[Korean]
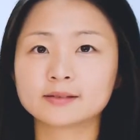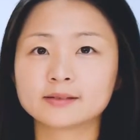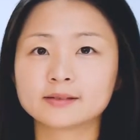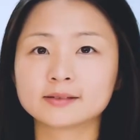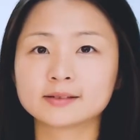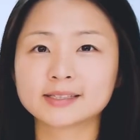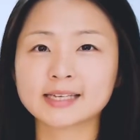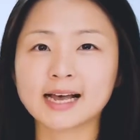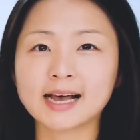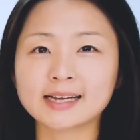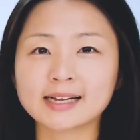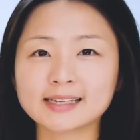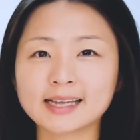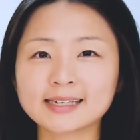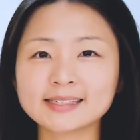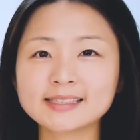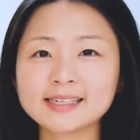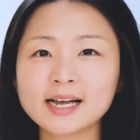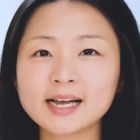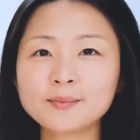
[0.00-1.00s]
자,
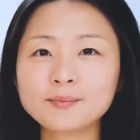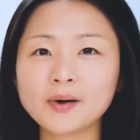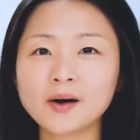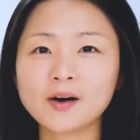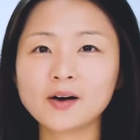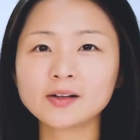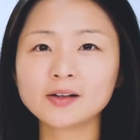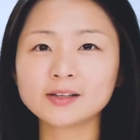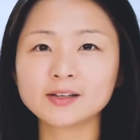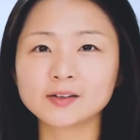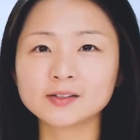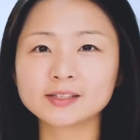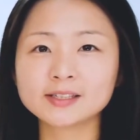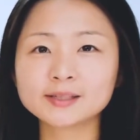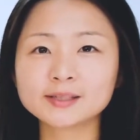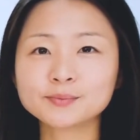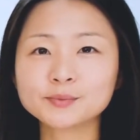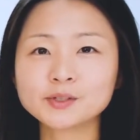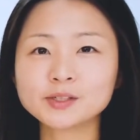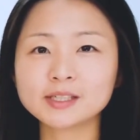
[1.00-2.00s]
다시 한번 연습
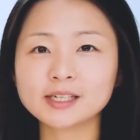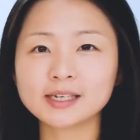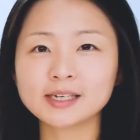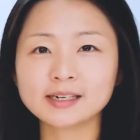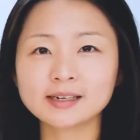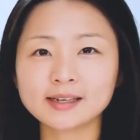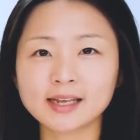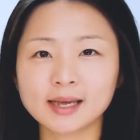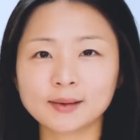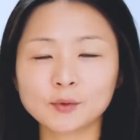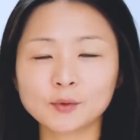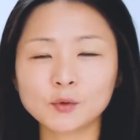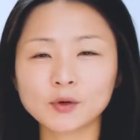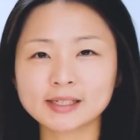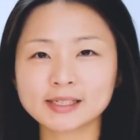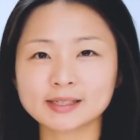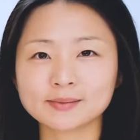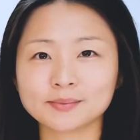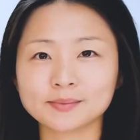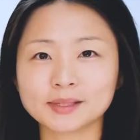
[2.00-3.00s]
문제를
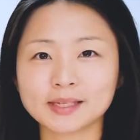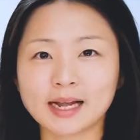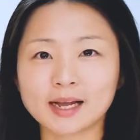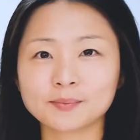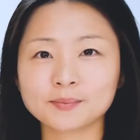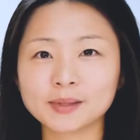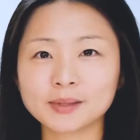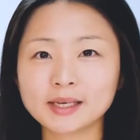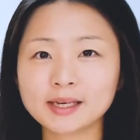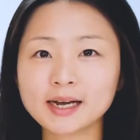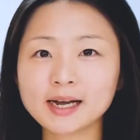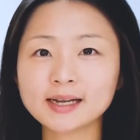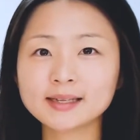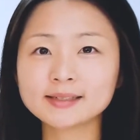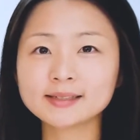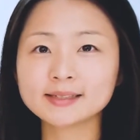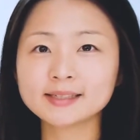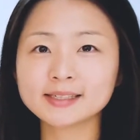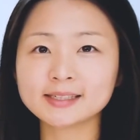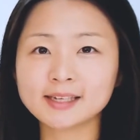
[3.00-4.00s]
내보겠습니다.
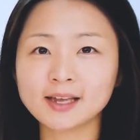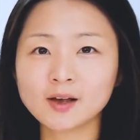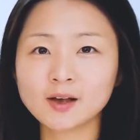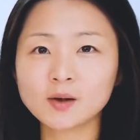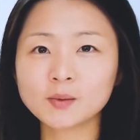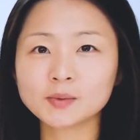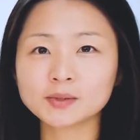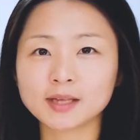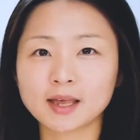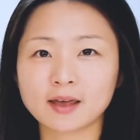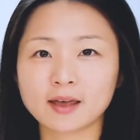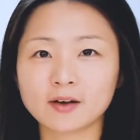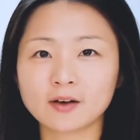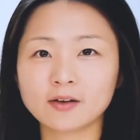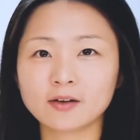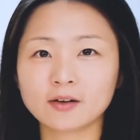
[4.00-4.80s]
빈칸을 채워보세요.